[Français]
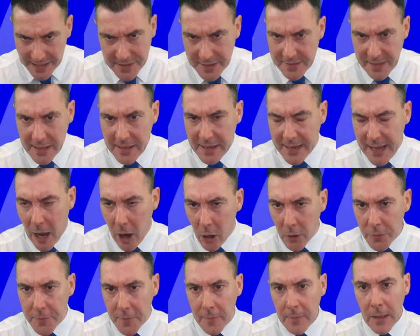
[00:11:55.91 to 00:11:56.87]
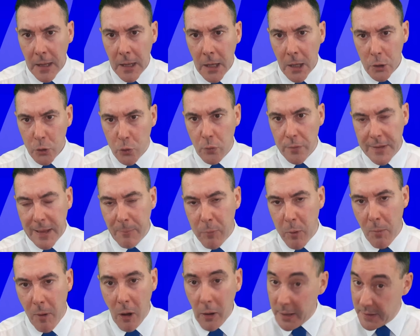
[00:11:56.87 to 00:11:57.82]
et des années 40, tout
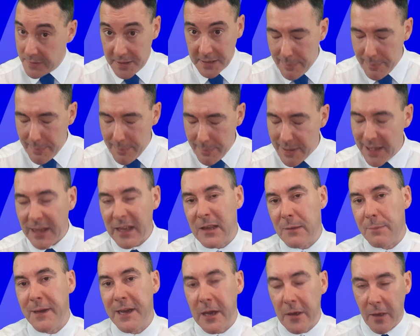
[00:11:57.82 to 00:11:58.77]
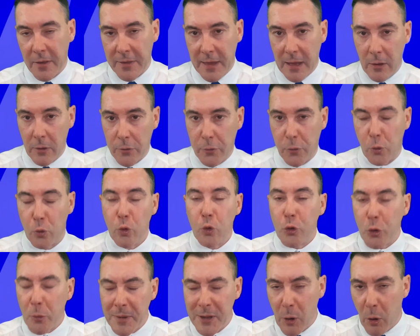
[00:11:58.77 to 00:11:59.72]
simplement, et c'est très bien expliqué dans sa,
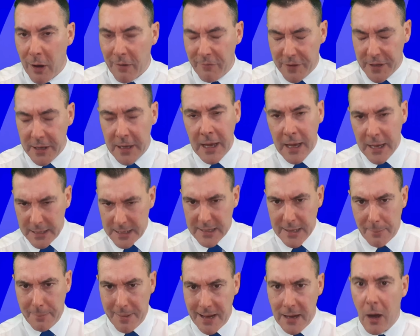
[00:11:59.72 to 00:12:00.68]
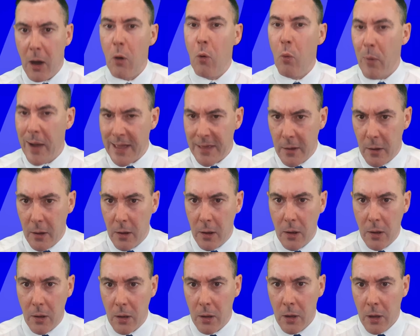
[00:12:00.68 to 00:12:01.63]
son autobiographie qui s'appelle When
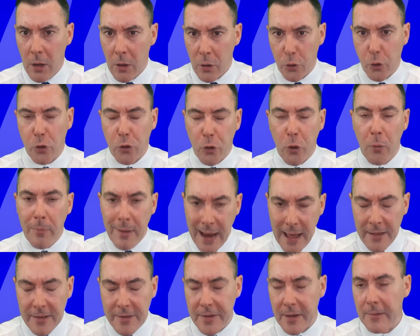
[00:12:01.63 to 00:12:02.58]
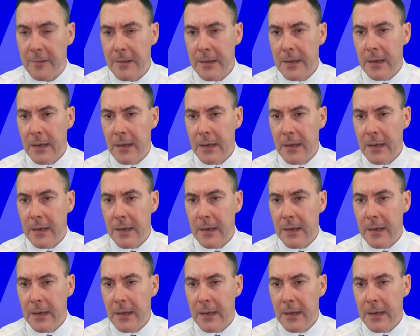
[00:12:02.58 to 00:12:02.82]
euh, the Storm Blends,